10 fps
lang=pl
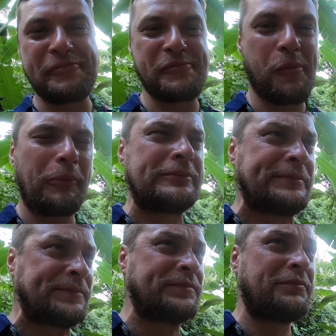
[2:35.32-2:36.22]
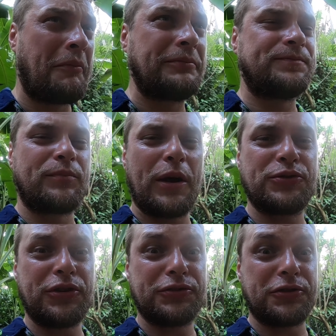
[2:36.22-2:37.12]
That's Ma już
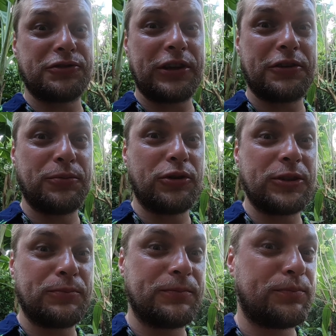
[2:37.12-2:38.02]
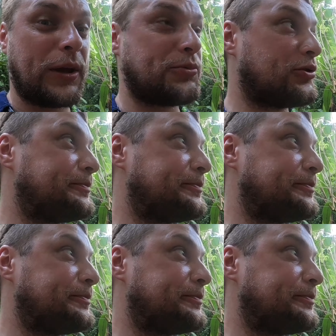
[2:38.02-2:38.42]
ostrość, jako młody pieprz.